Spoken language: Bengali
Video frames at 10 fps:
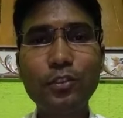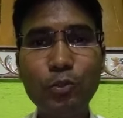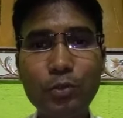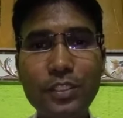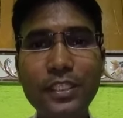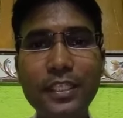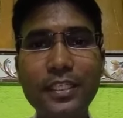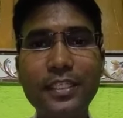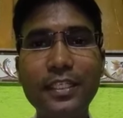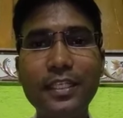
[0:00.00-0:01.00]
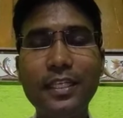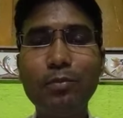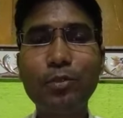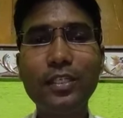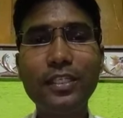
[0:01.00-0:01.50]
যুক্তি থেকে না
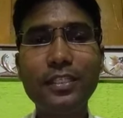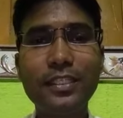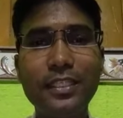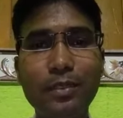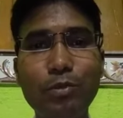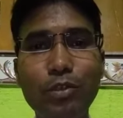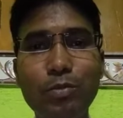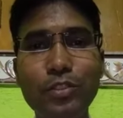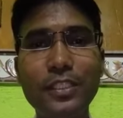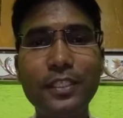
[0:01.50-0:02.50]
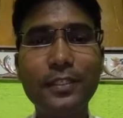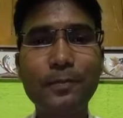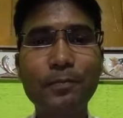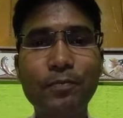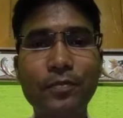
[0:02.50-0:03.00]
বলে এটা বলবো যে
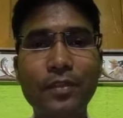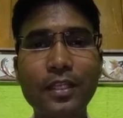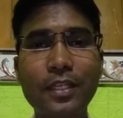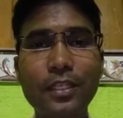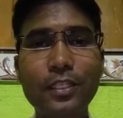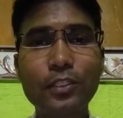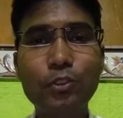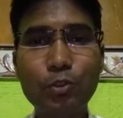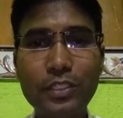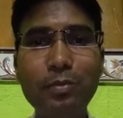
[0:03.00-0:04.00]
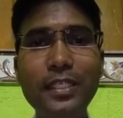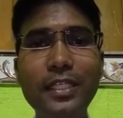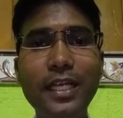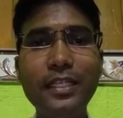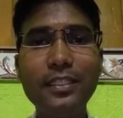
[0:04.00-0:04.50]

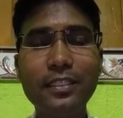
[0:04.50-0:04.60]
যুক্তিবিজ্ঞান